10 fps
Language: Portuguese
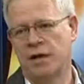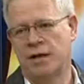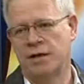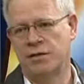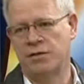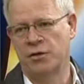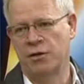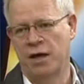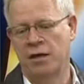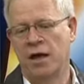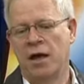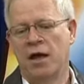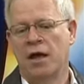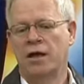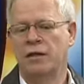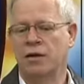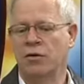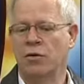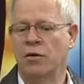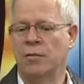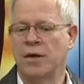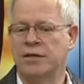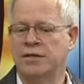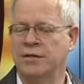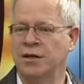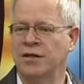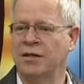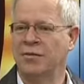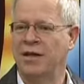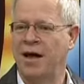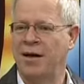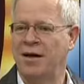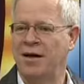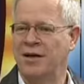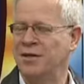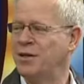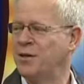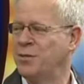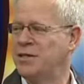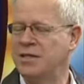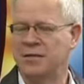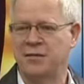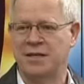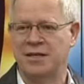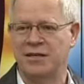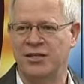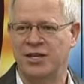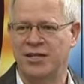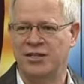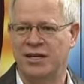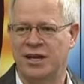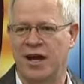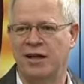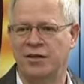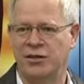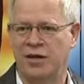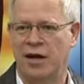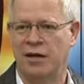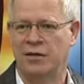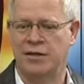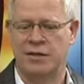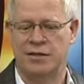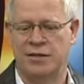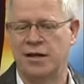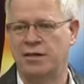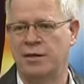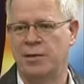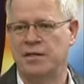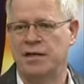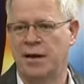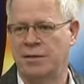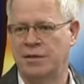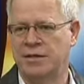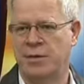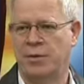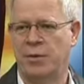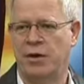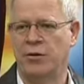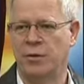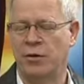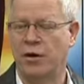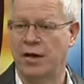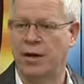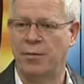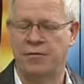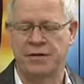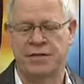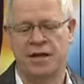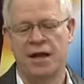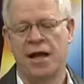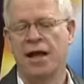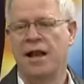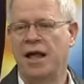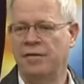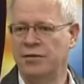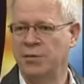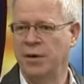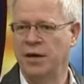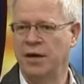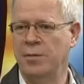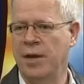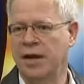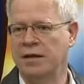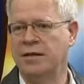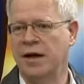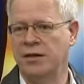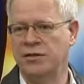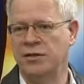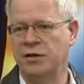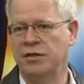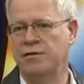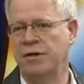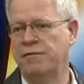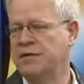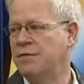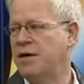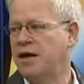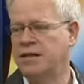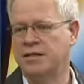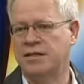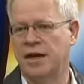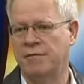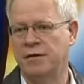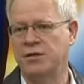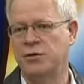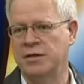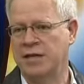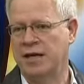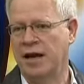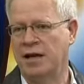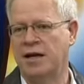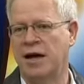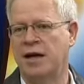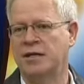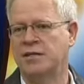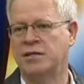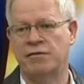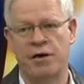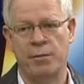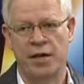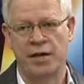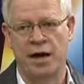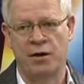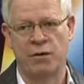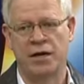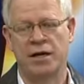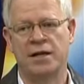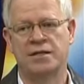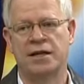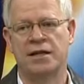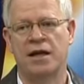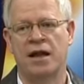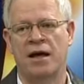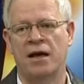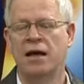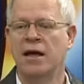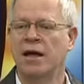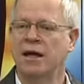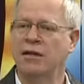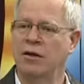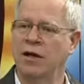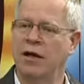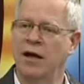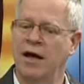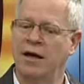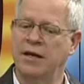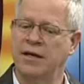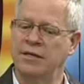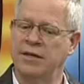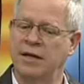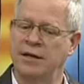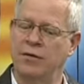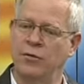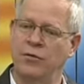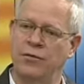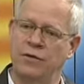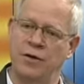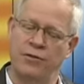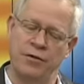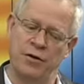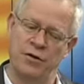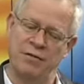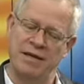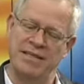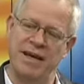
na casa de alguém. Então, mas não dá, a gente não precisa fazer assim já de cara deixar de sexta para sábado, de sábado para domingo. O que dá para fazer? Leva de manhã, pega à tarde. Então ele já vai fazer várias refeições naquela casa, já vai brincar com a criança que está lá falar. Então a criança, o teu filho já vai se